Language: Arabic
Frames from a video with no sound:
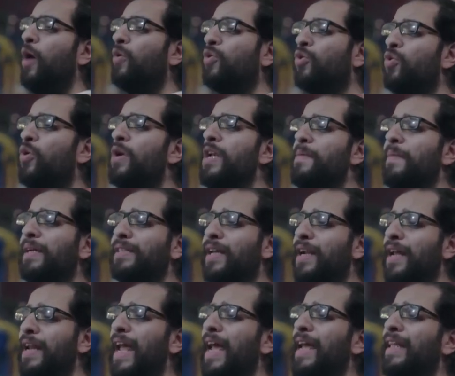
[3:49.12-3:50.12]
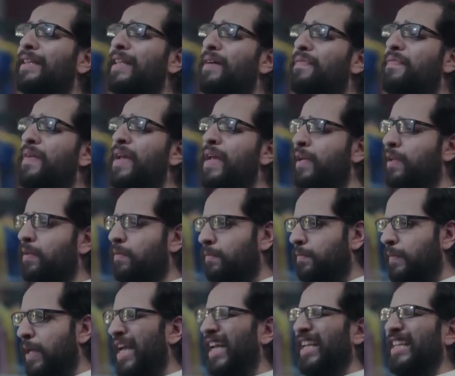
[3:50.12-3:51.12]
او تقول لي مثلا انت فين
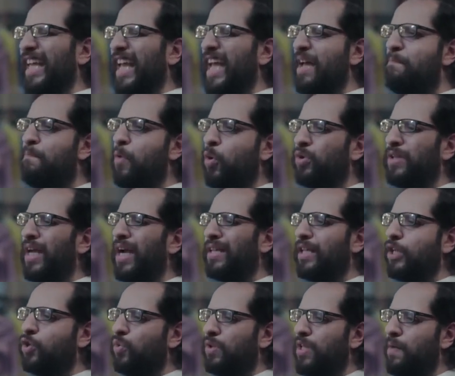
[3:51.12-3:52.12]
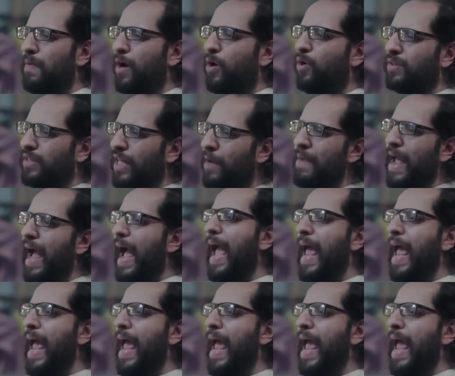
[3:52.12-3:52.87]
تقب وتغطس وتبقى قدامي